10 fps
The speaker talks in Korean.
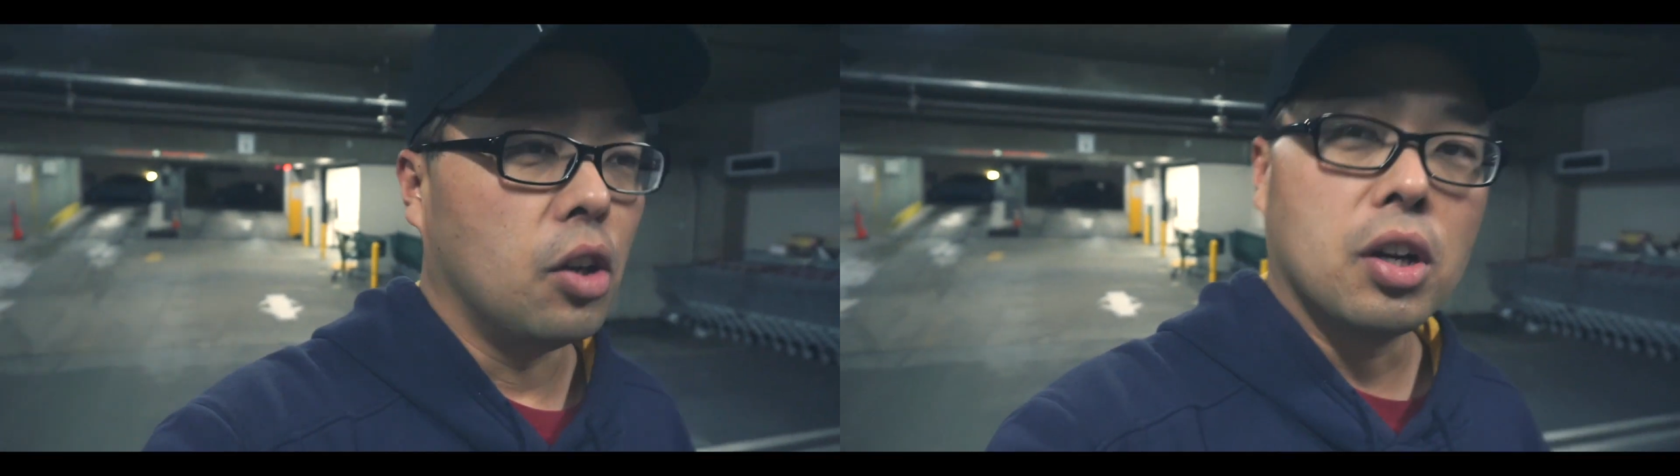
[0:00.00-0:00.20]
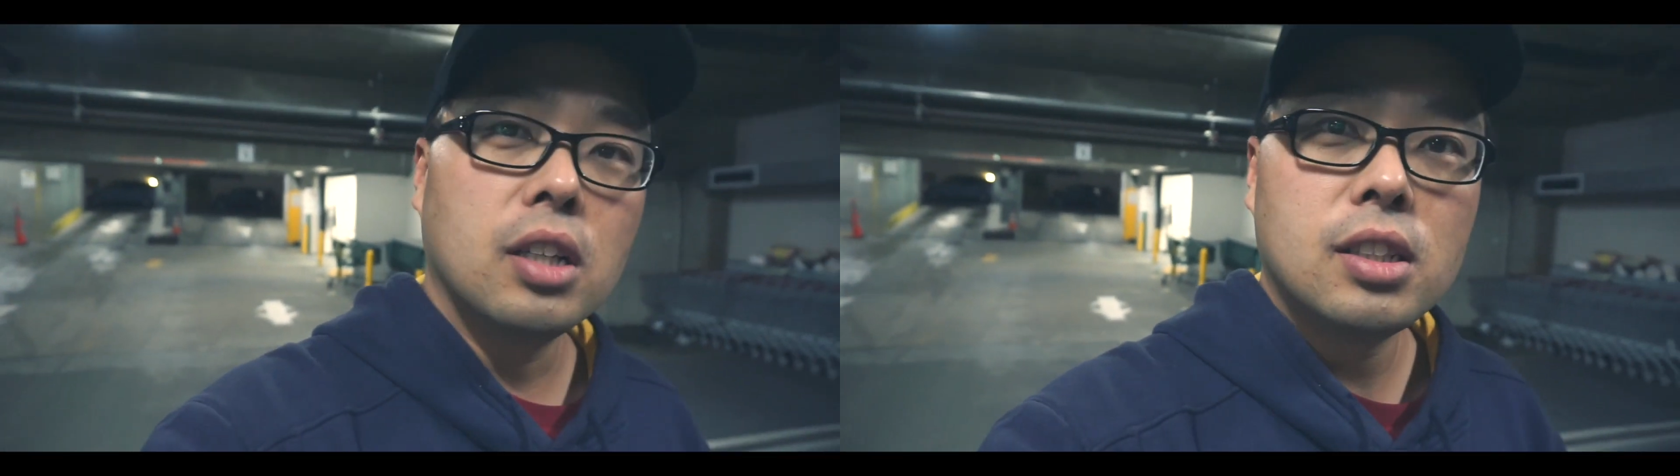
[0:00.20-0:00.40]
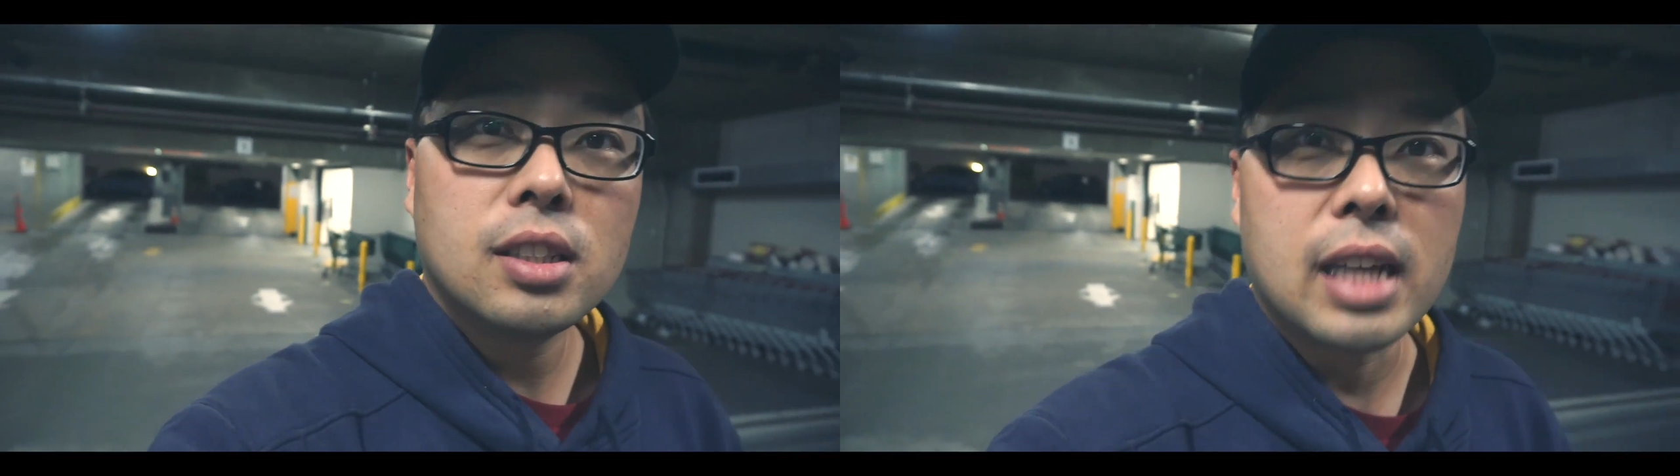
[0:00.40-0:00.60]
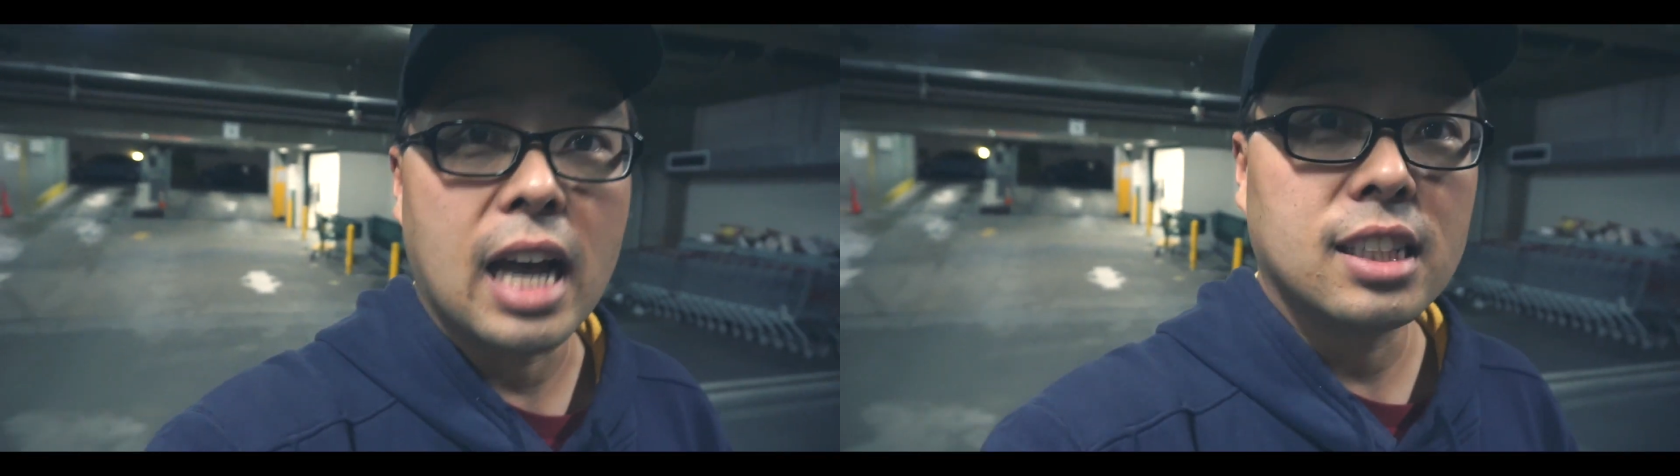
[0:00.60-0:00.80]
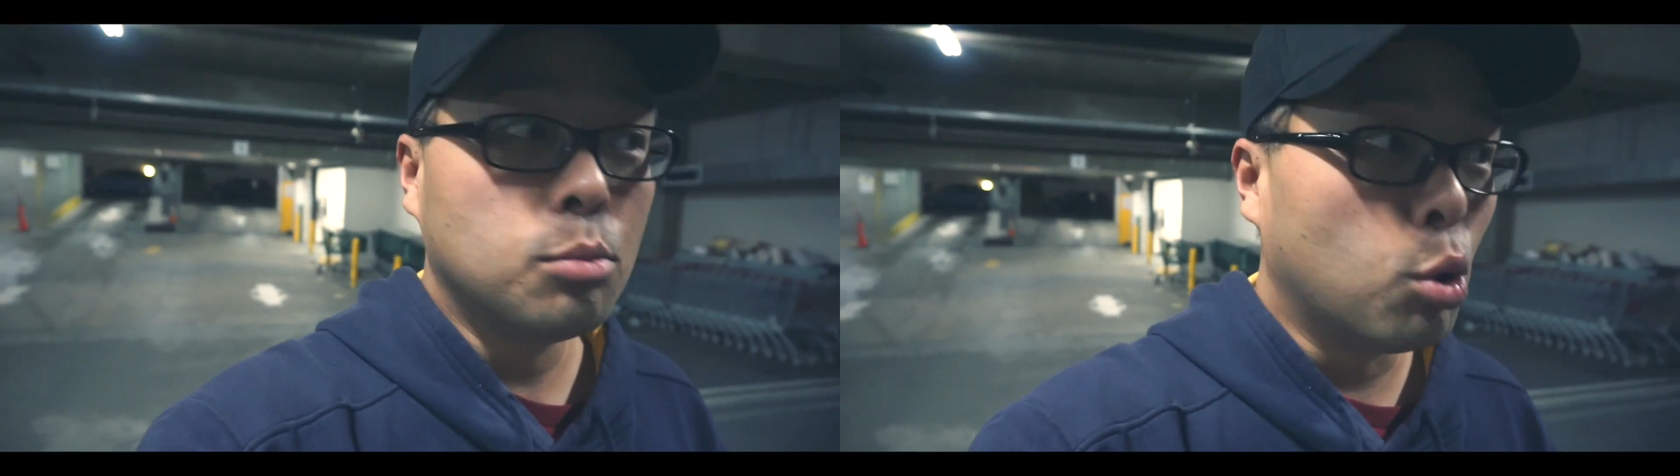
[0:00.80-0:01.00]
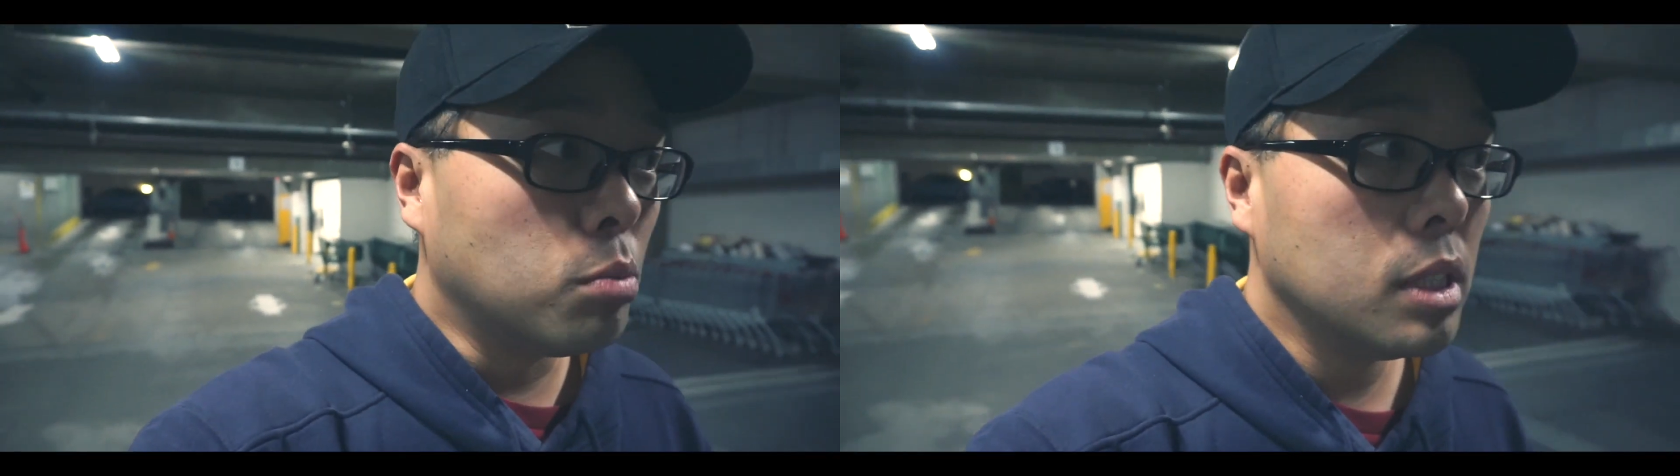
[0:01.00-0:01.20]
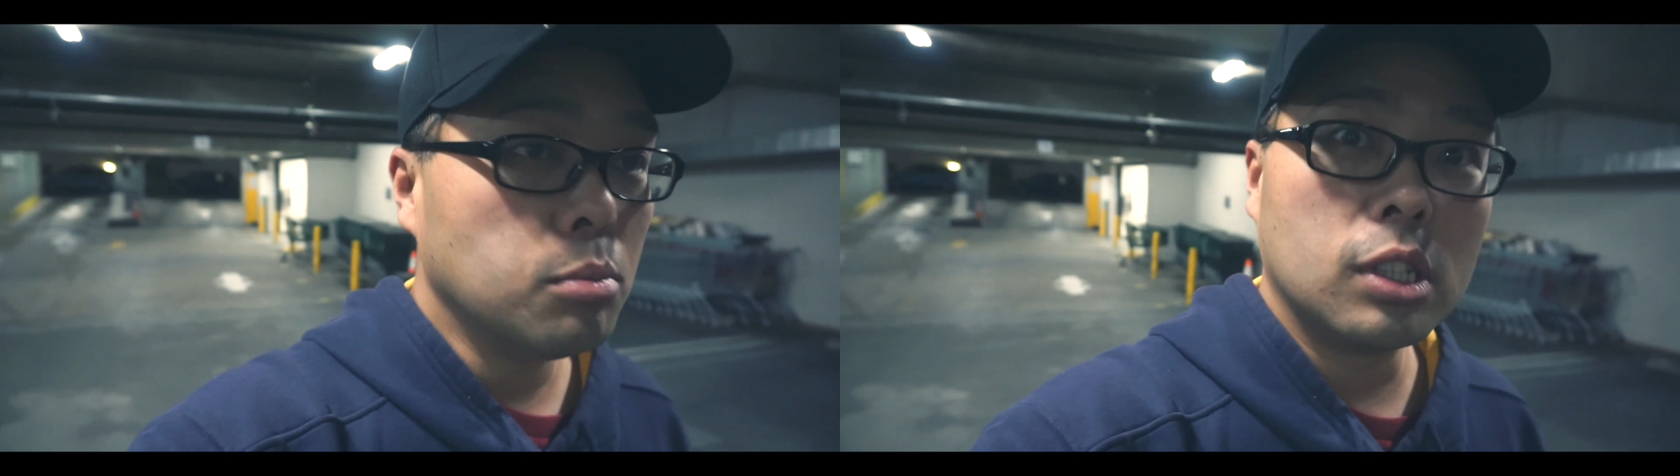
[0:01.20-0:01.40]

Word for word: 11시 45분에